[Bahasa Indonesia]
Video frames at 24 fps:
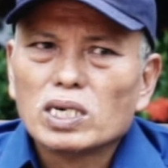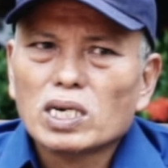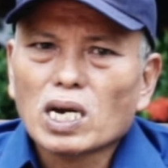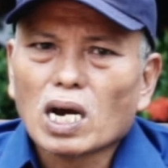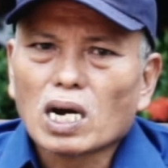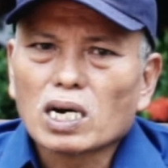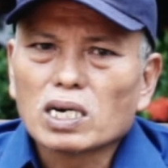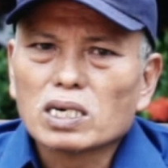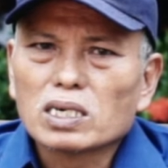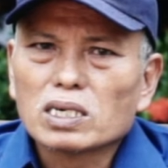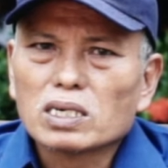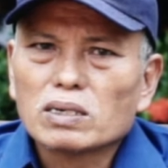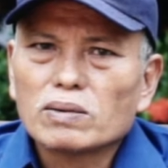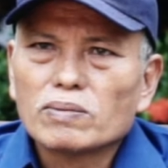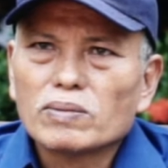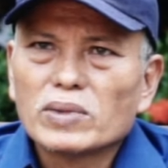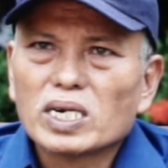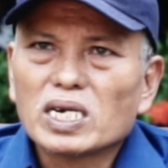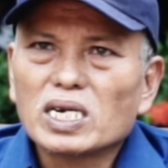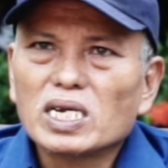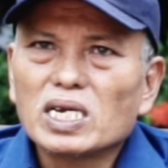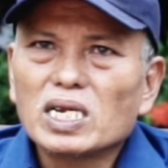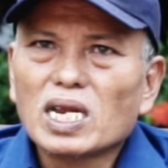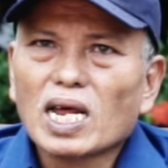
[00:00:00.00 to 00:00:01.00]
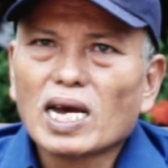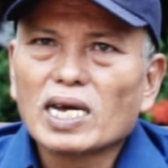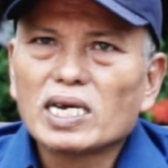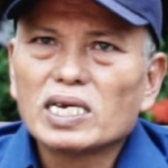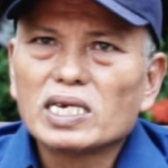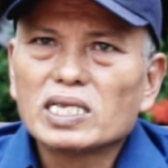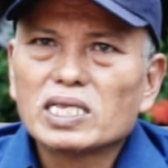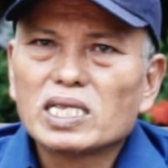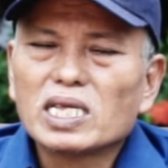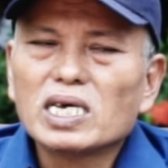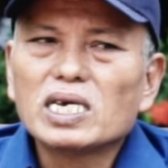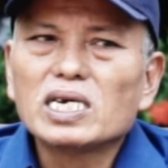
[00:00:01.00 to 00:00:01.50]
yang
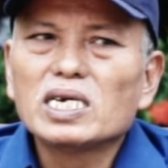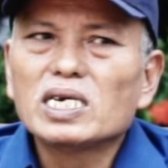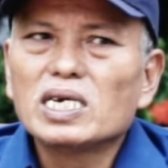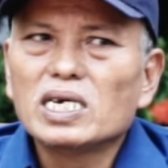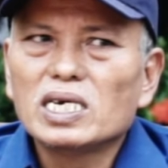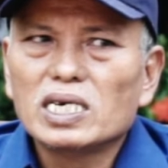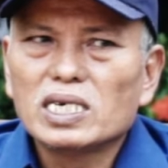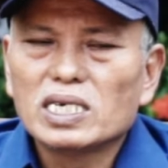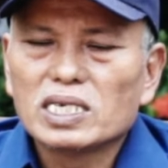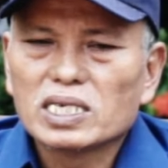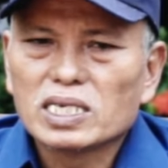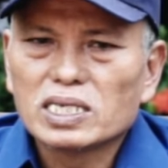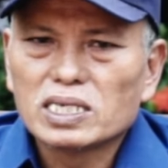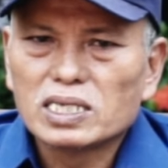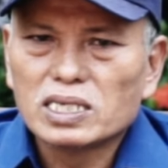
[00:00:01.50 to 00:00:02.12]
bernilai tinggi